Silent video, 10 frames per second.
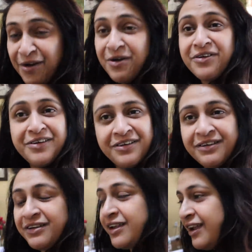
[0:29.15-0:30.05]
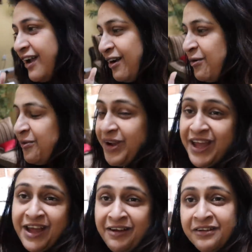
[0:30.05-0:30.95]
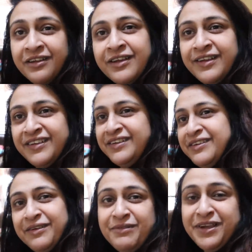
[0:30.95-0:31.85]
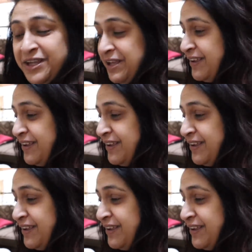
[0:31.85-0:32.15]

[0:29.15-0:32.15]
और क्या हो गया अभी